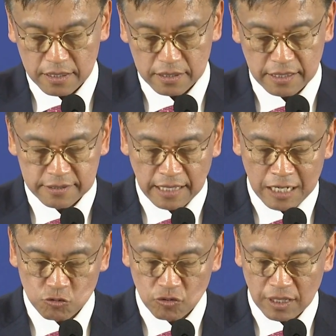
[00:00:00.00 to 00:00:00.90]
그래서
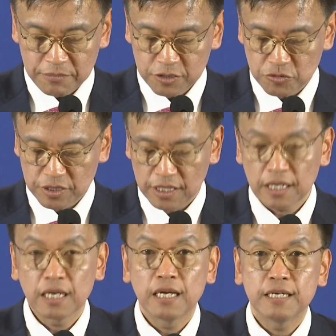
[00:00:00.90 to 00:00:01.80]
한국과
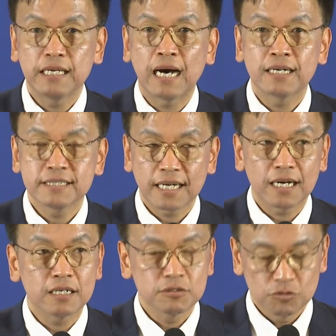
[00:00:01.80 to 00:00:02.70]
미국이
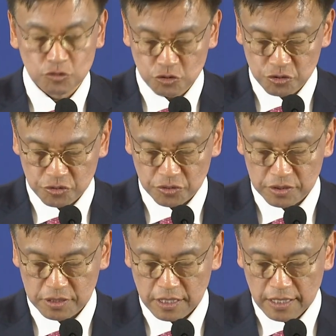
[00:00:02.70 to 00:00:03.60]
양자, 우주
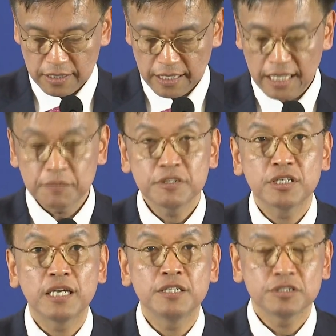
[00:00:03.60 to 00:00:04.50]
등 게임
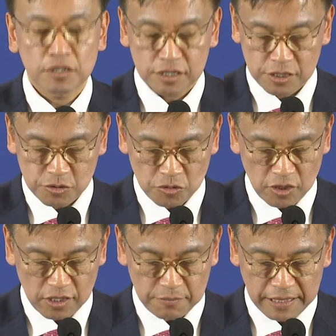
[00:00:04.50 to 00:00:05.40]
체인저
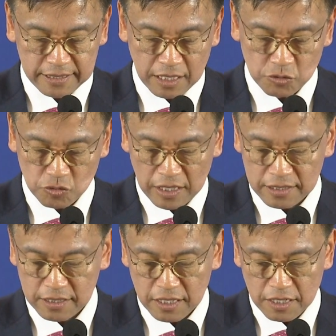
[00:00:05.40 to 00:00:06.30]
기술을 바탕으로
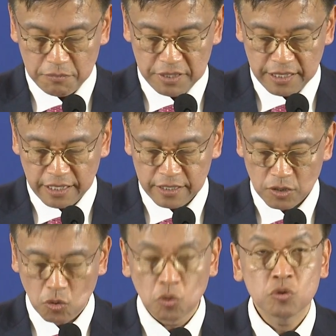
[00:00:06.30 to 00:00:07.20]
한
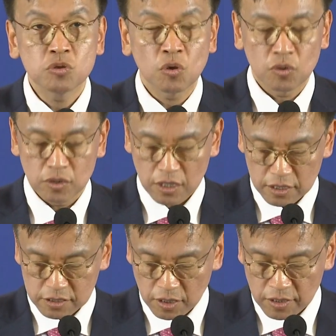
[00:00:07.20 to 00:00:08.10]
미래의 공동
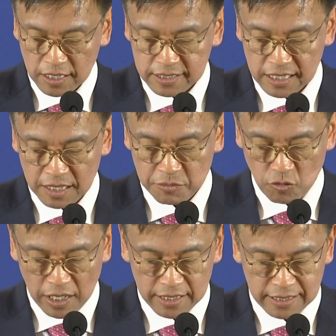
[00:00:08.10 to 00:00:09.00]
설계자임을
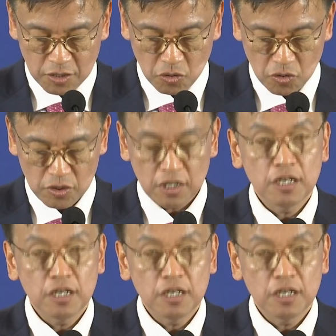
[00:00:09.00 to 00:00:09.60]
확인하고